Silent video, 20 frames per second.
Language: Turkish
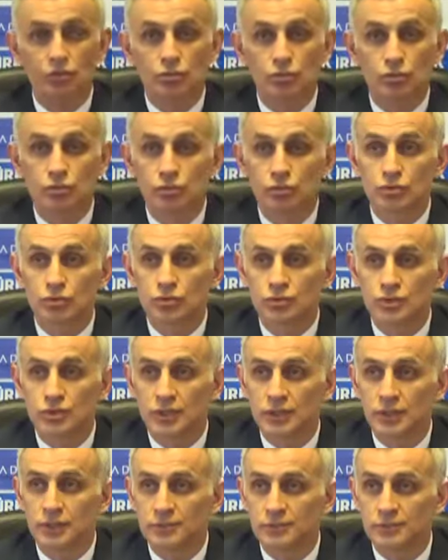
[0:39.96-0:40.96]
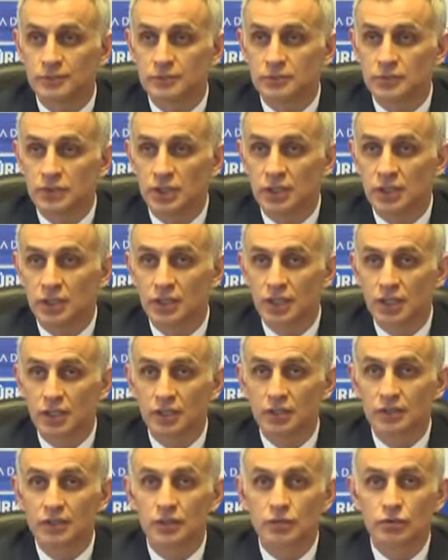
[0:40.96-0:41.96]
kurtuluruz diye yeni
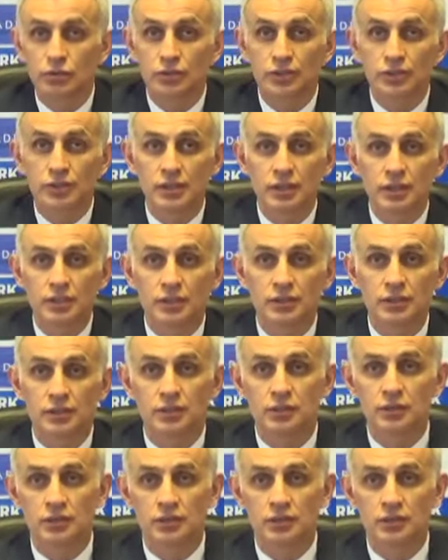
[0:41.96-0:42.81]
yalanlar üreterek